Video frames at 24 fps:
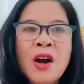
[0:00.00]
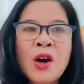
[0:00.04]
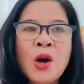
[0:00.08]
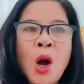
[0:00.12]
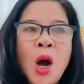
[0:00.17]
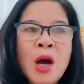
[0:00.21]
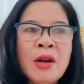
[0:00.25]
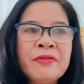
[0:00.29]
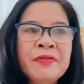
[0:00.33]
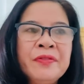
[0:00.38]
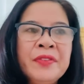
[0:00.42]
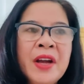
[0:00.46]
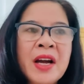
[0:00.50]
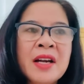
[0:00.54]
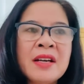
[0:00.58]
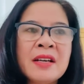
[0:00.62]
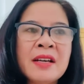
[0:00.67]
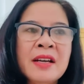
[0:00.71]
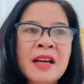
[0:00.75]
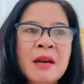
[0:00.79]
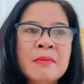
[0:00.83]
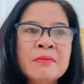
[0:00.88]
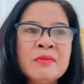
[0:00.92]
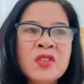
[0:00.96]
Còn
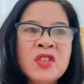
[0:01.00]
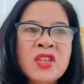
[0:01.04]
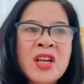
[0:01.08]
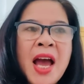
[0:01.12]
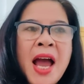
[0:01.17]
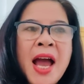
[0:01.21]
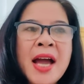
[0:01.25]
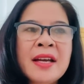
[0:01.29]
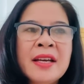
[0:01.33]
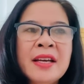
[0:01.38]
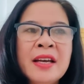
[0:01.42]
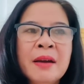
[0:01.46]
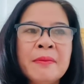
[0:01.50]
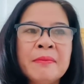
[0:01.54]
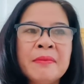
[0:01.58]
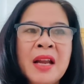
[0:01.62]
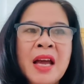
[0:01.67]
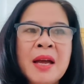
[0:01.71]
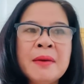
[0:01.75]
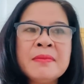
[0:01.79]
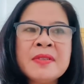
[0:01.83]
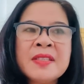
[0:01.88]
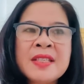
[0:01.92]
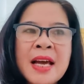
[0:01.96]
việc kiểm tra, kiểm
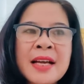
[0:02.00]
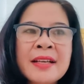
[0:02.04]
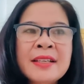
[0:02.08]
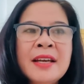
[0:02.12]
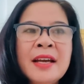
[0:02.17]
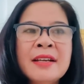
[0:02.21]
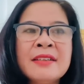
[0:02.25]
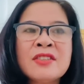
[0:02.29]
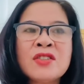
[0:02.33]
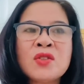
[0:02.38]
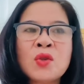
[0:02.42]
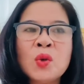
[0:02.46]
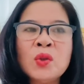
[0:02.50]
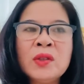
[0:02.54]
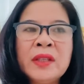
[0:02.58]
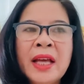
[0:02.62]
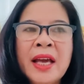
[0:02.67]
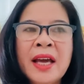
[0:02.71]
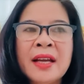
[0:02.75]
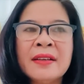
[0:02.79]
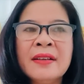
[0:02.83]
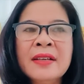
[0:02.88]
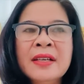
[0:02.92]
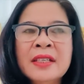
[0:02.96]
đếm, xác nhận số
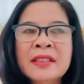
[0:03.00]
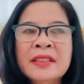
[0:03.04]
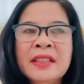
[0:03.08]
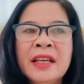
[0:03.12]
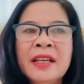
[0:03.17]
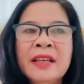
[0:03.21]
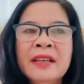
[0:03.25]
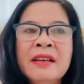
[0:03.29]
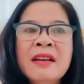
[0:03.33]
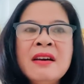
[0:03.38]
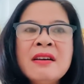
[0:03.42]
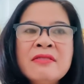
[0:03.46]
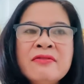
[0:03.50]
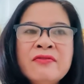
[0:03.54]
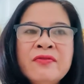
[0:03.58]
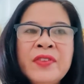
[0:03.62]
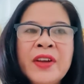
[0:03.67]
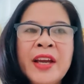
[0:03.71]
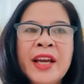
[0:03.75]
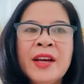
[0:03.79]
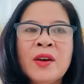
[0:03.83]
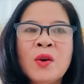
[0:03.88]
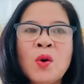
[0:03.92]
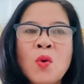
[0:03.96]
tiền thì đơn
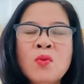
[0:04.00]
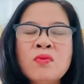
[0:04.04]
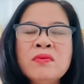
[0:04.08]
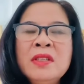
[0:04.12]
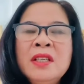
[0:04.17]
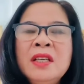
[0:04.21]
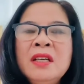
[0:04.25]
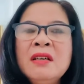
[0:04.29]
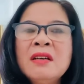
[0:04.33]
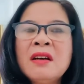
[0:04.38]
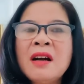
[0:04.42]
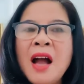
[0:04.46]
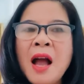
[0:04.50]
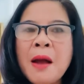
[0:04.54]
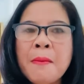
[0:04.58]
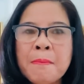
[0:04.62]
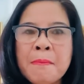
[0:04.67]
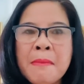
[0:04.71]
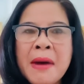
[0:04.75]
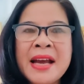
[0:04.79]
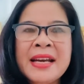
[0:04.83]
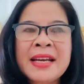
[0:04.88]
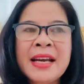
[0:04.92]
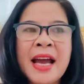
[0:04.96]
vị cũng như các
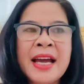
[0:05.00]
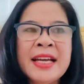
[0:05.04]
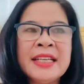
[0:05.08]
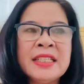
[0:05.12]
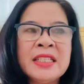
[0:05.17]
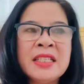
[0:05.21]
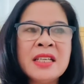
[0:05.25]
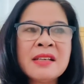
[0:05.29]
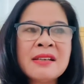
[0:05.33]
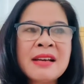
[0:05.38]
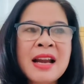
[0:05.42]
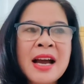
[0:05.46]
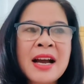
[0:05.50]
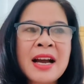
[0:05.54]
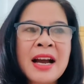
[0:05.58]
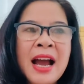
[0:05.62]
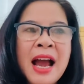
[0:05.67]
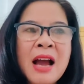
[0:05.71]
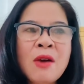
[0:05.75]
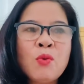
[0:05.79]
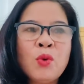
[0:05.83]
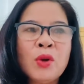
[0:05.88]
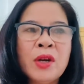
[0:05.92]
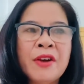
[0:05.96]
ban ngành chức năng
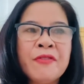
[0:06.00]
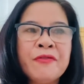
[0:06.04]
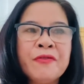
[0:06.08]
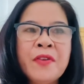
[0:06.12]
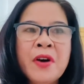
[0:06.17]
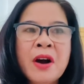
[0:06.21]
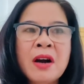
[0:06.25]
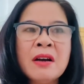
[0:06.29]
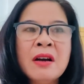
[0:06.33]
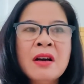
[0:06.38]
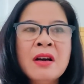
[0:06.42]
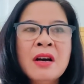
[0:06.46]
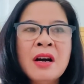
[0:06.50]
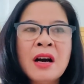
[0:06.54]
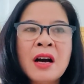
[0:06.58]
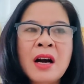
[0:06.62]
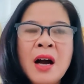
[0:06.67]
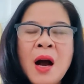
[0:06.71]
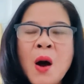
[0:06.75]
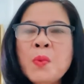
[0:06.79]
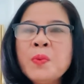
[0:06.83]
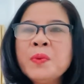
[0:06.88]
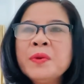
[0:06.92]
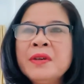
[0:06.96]
khác của địa phương
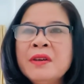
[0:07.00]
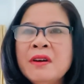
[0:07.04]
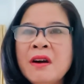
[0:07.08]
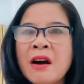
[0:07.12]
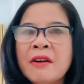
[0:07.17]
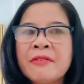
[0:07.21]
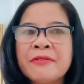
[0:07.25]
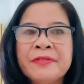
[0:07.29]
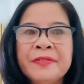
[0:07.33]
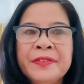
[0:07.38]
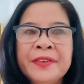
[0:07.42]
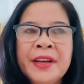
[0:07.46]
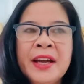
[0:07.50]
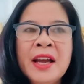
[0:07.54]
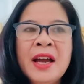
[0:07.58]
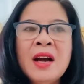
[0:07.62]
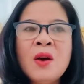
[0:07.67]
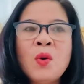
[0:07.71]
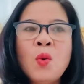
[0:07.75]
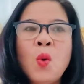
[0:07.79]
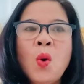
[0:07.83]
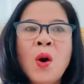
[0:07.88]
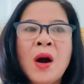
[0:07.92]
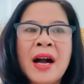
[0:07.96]
không được phía
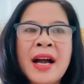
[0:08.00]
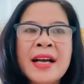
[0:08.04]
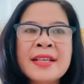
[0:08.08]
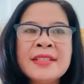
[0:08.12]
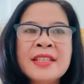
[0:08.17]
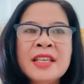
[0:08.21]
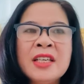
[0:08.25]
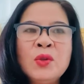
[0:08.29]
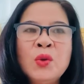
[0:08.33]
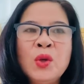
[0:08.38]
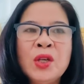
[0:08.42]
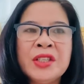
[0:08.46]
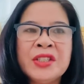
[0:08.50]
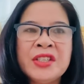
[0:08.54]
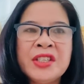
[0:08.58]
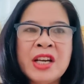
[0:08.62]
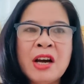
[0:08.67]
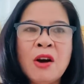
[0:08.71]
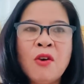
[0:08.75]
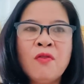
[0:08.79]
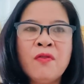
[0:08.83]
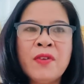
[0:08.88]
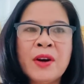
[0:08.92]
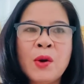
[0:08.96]
của ca sĩ Thủy
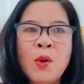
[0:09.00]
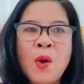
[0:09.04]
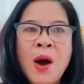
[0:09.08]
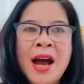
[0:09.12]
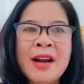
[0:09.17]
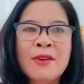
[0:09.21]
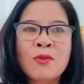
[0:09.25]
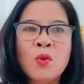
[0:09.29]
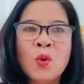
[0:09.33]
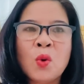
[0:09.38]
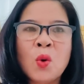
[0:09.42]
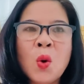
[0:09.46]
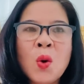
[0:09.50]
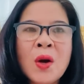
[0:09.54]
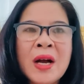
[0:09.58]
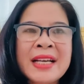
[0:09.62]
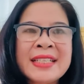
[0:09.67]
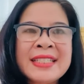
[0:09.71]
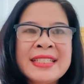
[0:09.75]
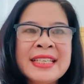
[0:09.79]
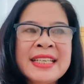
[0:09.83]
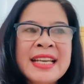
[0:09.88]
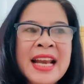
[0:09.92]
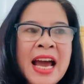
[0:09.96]
Triều và đoàn của cô
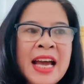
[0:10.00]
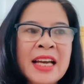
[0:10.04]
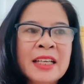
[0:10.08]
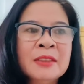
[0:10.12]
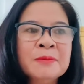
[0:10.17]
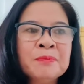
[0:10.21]
ca sĩ này